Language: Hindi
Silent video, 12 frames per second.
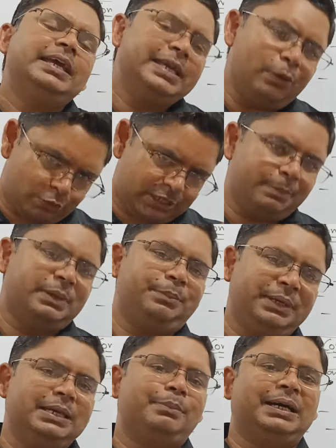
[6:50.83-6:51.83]
या उसके मन
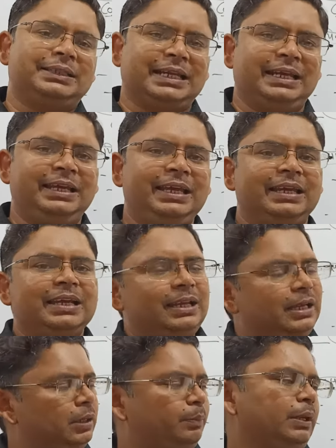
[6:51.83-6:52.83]
में ये बात रहेगी
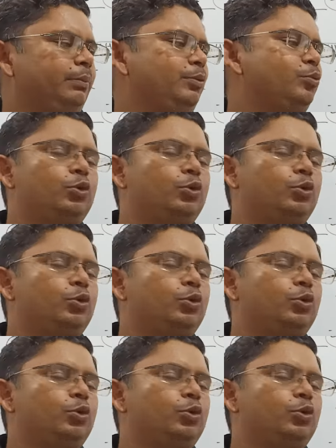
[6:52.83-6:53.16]
लेकिन फिर भी